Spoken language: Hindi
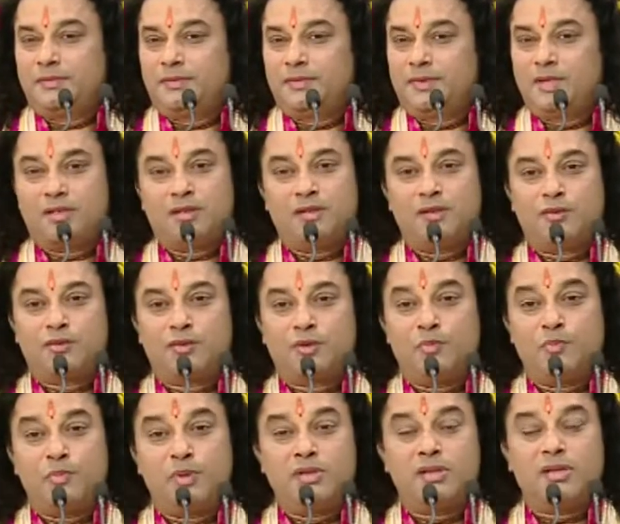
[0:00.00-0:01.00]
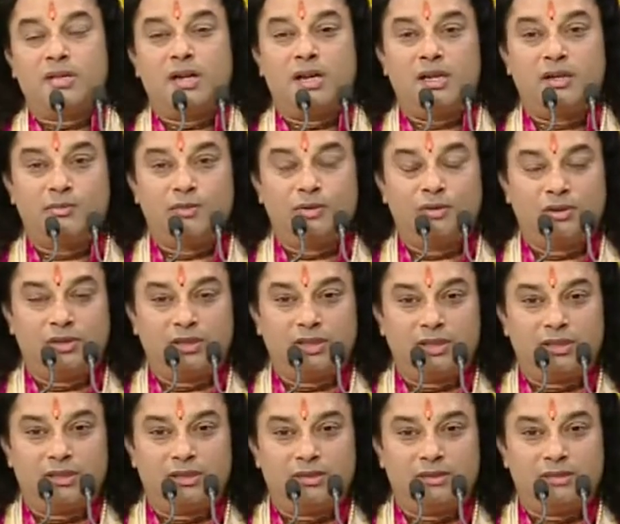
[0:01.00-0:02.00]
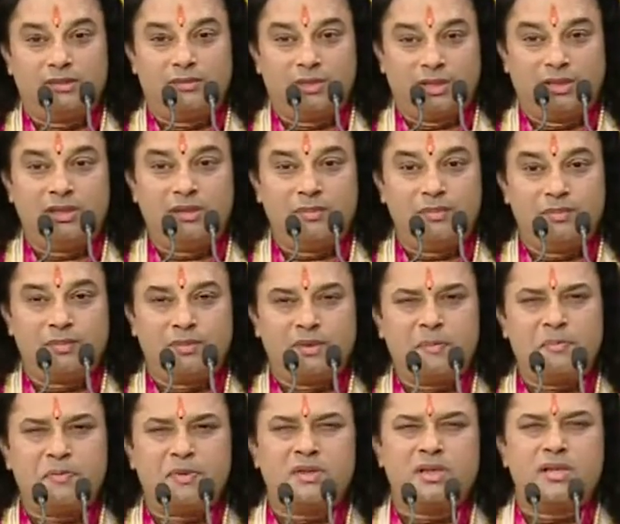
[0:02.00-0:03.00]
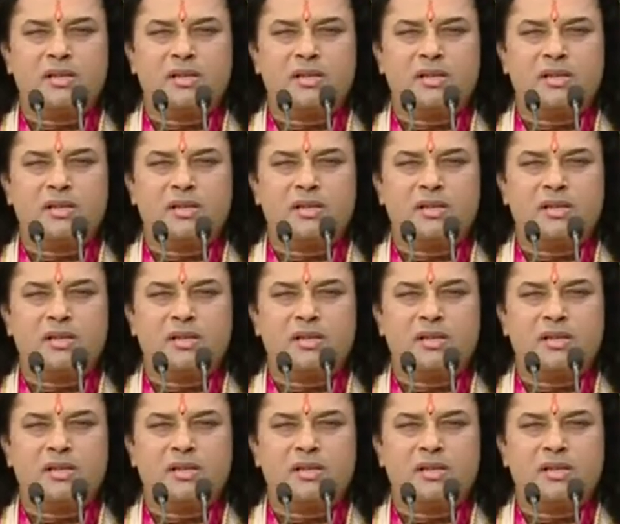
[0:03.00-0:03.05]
इसलिए उसको पिजन हार्ट बोलते हैं मतलब सबसे